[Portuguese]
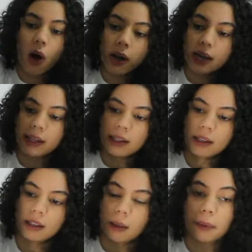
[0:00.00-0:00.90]
Olha que
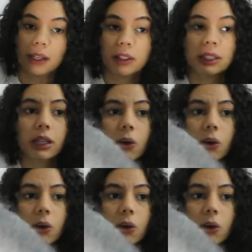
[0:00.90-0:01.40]
linda, porque a nossa